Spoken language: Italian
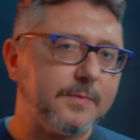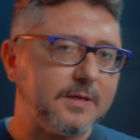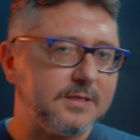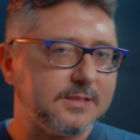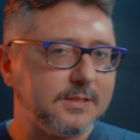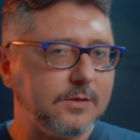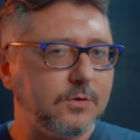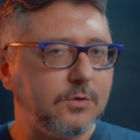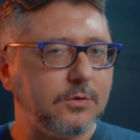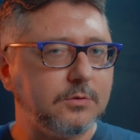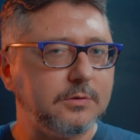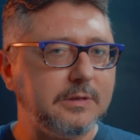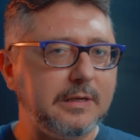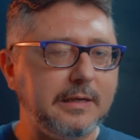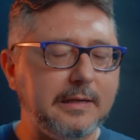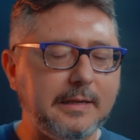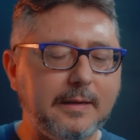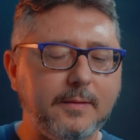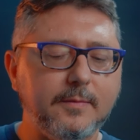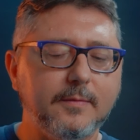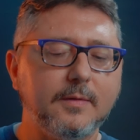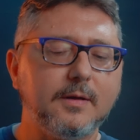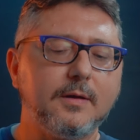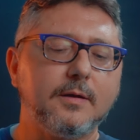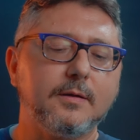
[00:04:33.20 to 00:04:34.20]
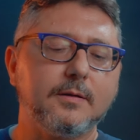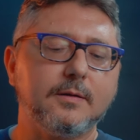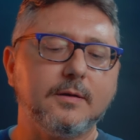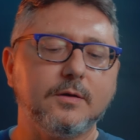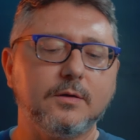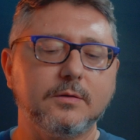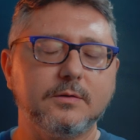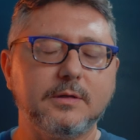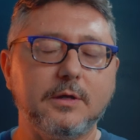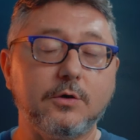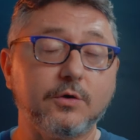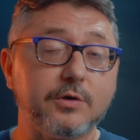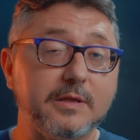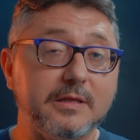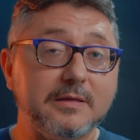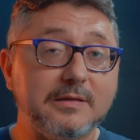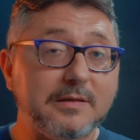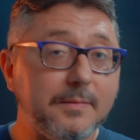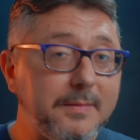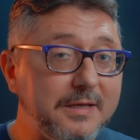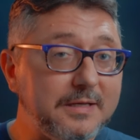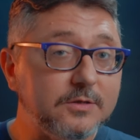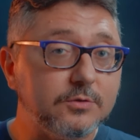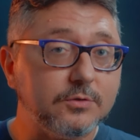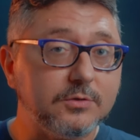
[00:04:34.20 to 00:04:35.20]
a seconda eh,
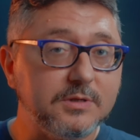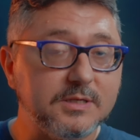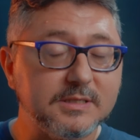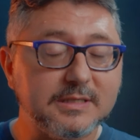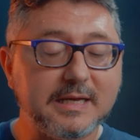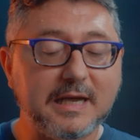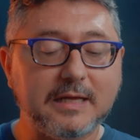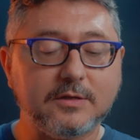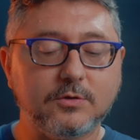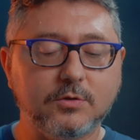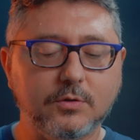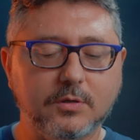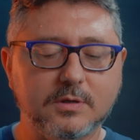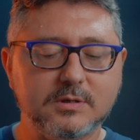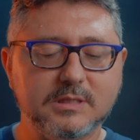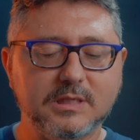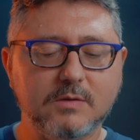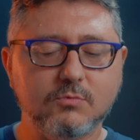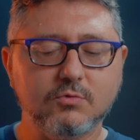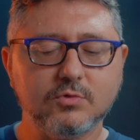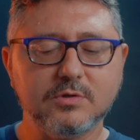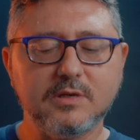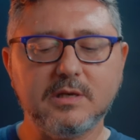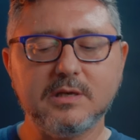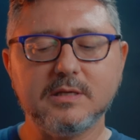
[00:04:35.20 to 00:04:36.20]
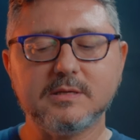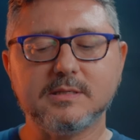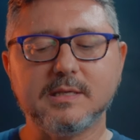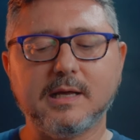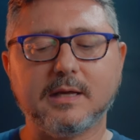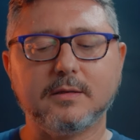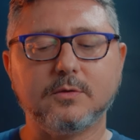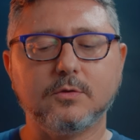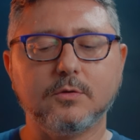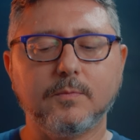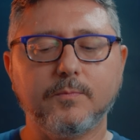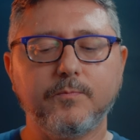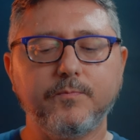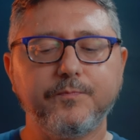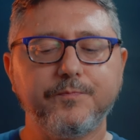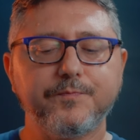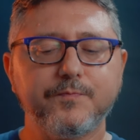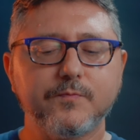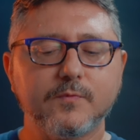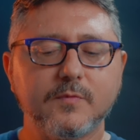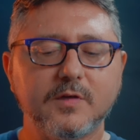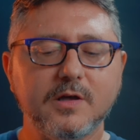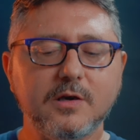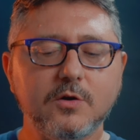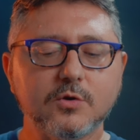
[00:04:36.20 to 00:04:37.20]
dell'orientamento di scatto che stiamo utilizzando,
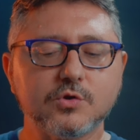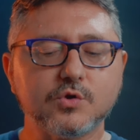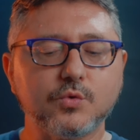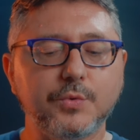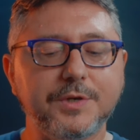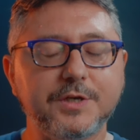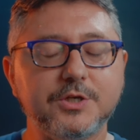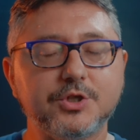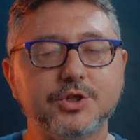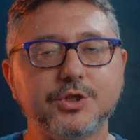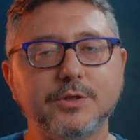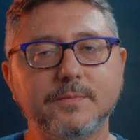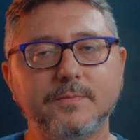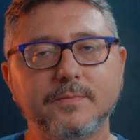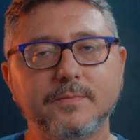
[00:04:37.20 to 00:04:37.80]
e lo switch